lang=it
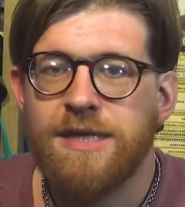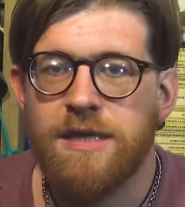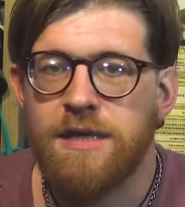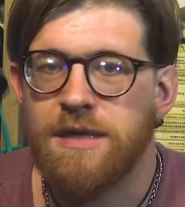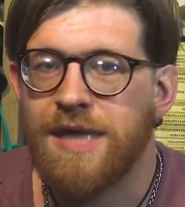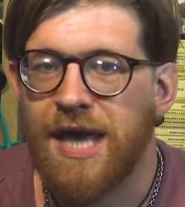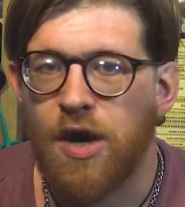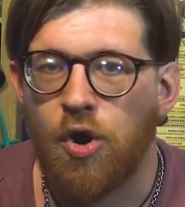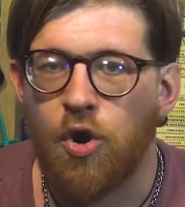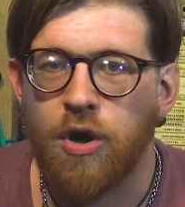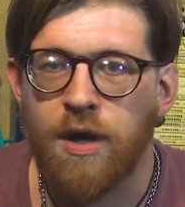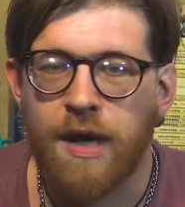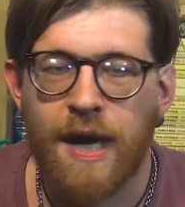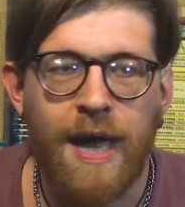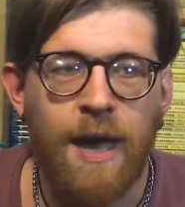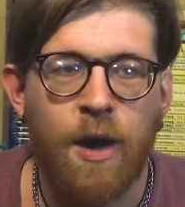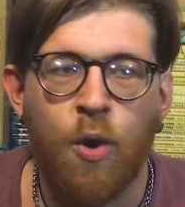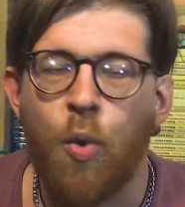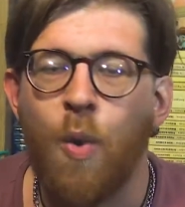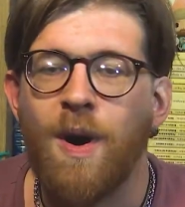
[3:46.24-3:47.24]
The Rock
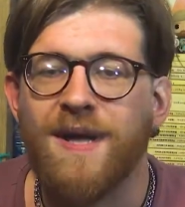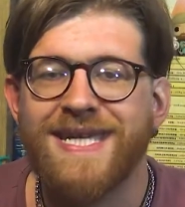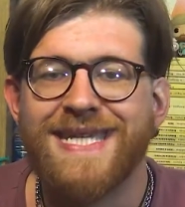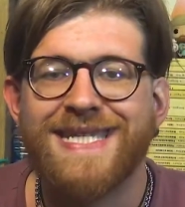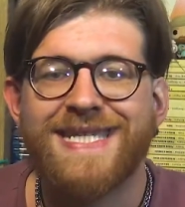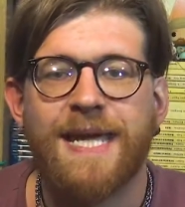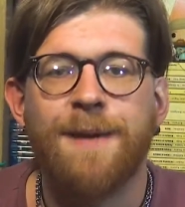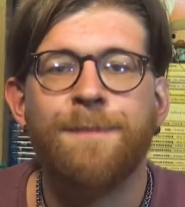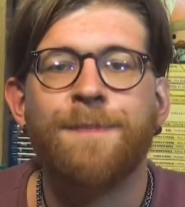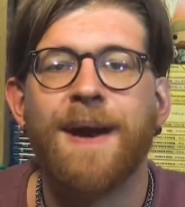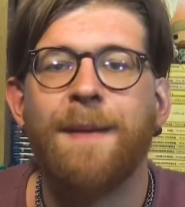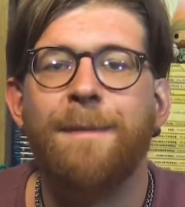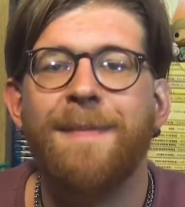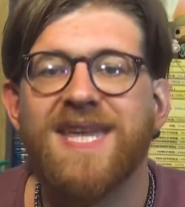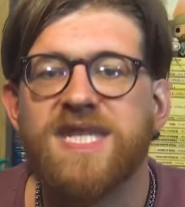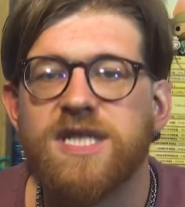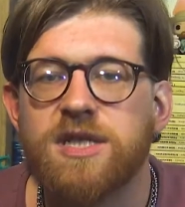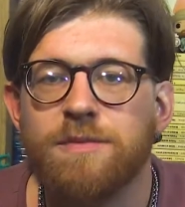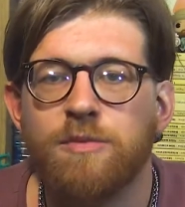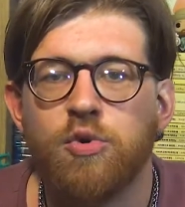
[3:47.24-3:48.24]
è quasi sempre a
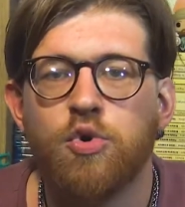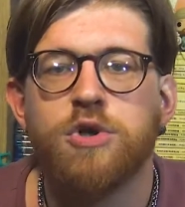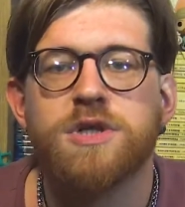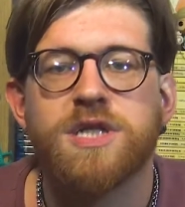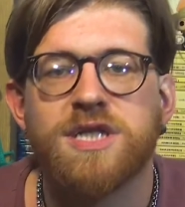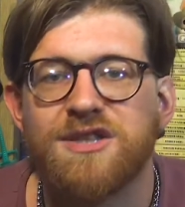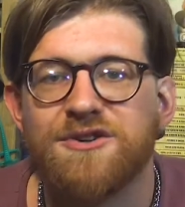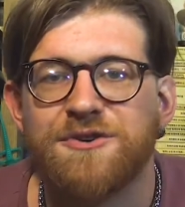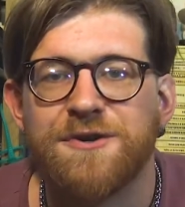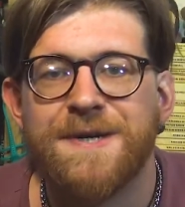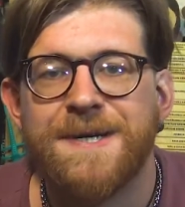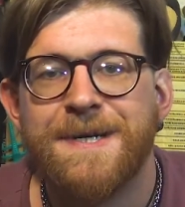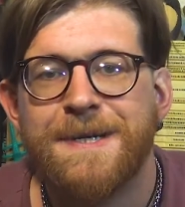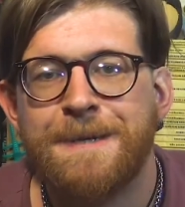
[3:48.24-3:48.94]
mezzo busto